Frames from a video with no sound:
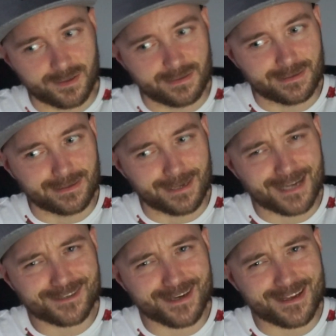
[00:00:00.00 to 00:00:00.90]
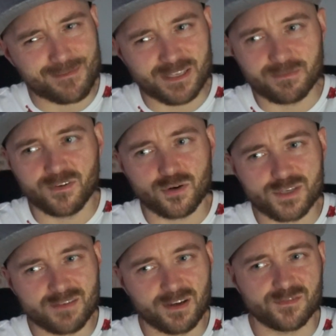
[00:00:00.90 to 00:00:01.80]
yy, raczej nie będziemy
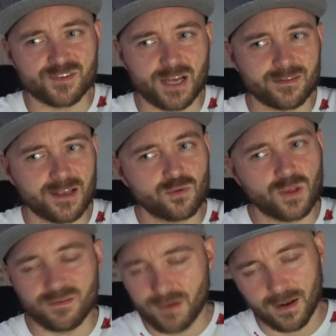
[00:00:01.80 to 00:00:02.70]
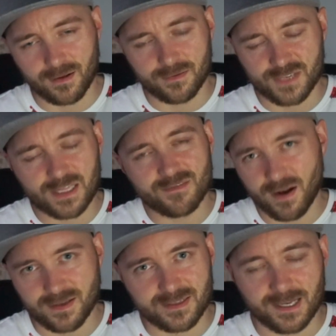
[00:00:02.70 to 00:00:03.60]
wykorzystywać w żadnej tutaj w żadnej
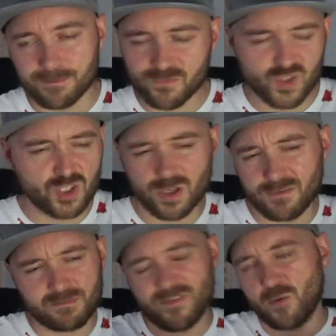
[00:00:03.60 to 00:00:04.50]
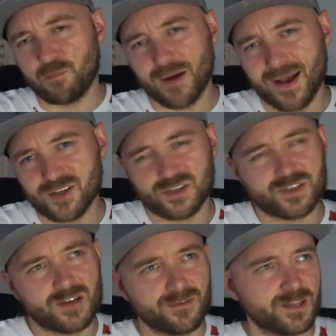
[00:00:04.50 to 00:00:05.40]
walce, czy to nawet PvP, czy
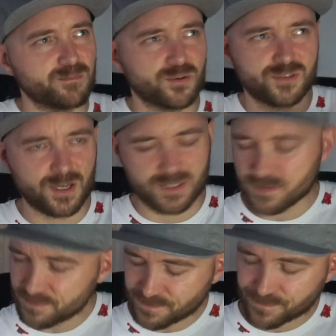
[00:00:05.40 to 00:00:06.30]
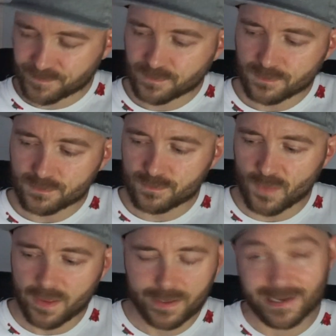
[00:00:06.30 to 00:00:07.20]
też nawet podczas
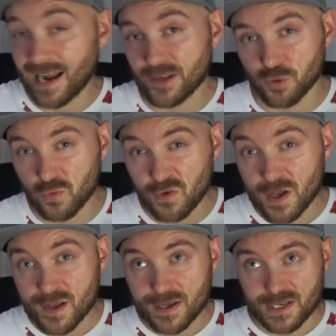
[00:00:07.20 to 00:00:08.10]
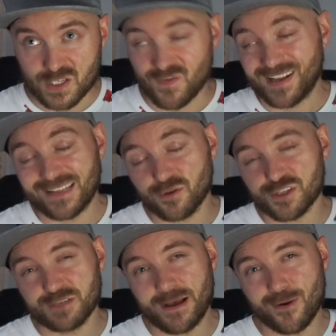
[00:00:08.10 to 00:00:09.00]
E, rajdów, z uwagi na to,
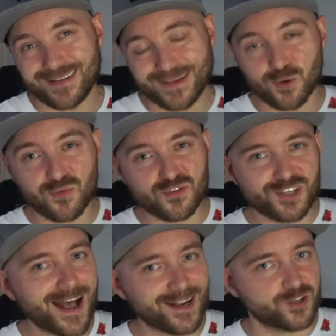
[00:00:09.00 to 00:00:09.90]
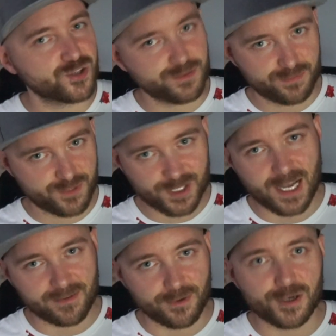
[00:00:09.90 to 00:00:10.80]
że nie mają ataków charge
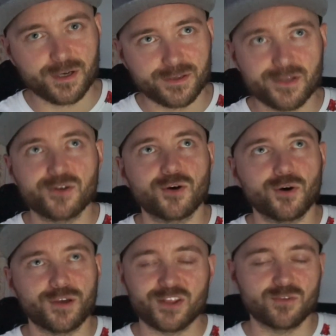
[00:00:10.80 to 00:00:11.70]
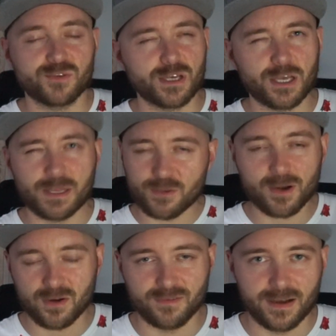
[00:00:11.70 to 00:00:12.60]
ciekawych, tylko jedno, e,
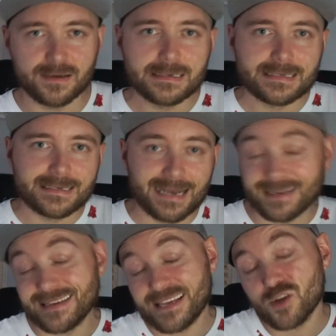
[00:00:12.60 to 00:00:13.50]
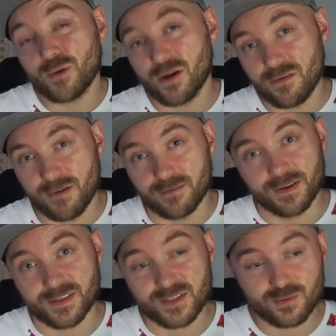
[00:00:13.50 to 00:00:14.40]
jednobarowe, a nie kilkubarowe,
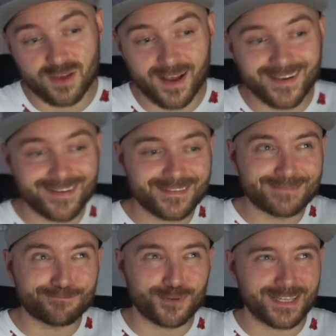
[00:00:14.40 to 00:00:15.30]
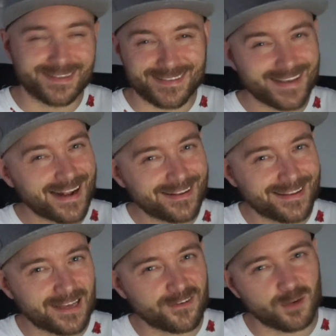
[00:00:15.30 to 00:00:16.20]
więc tutaj
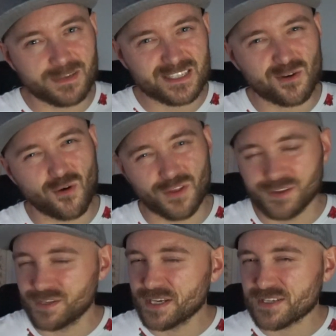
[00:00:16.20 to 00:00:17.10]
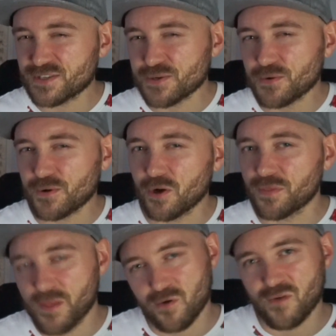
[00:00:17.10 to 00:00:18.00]
potencjalnie na chwilę obecną one nie są
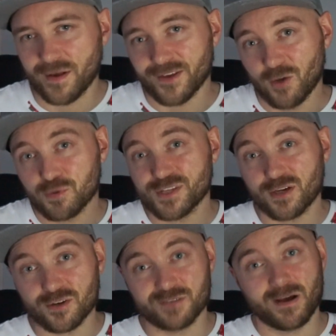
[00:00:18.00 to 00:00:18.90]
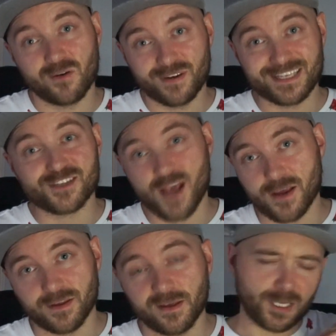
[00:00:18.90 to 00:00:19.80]
godne uwagi, oprócz tego, że mają wersję
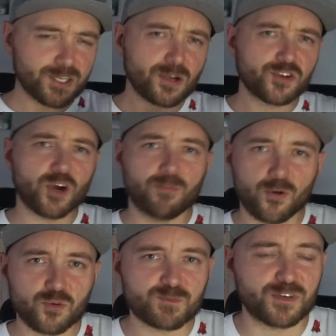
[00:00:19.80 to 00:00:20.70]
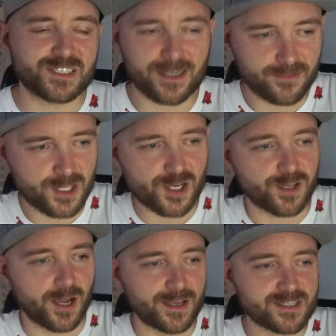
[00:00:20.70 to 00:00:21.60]
shiny. Jeśli chodzi o bonus podczas tego
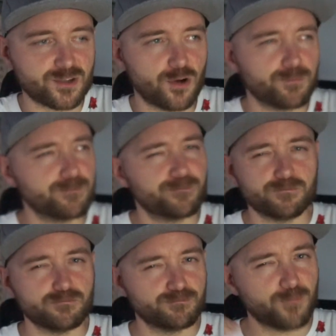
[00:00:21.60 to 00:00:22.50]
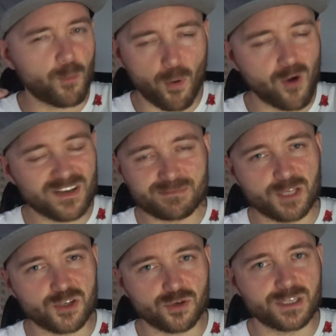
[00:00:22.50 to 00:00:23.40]
wydarzenia, jest to o połowę
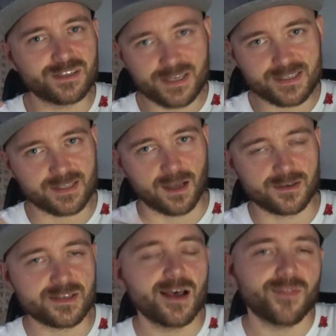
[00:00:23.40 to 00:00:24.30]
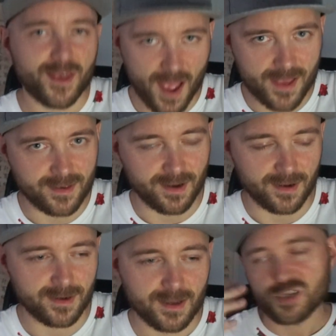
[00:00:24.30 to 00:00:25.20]
zmniejszony dystans na
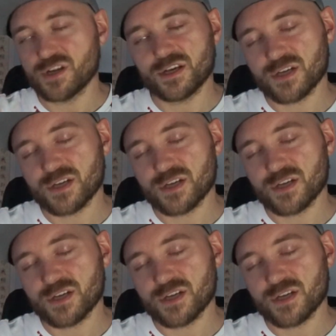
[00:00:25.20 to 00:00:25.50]
jajkach. Czyli